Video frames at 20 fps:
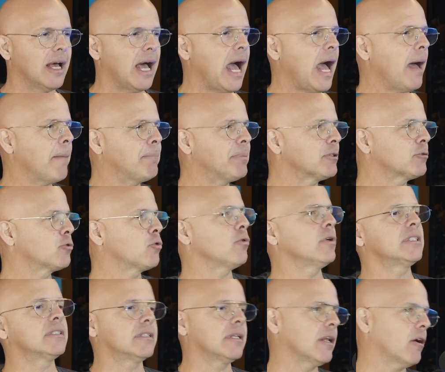Ah, pintou
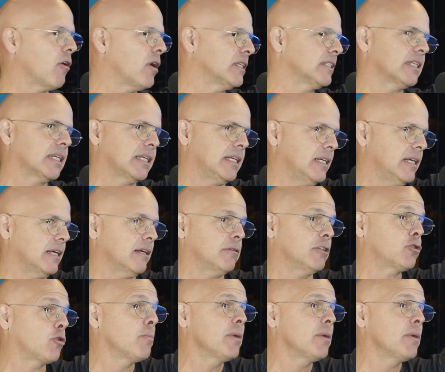esse negócio aqui, a gente